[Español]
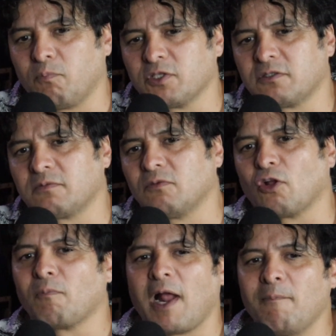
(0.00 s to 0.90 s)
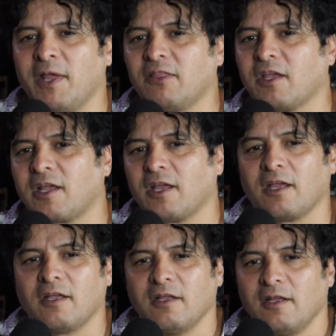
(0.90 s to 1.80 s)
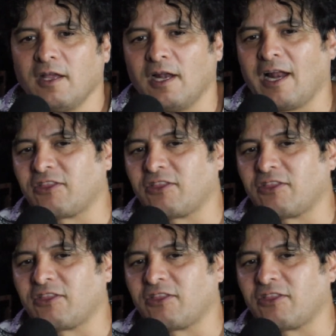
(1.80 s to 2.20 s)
pues normalmente que en la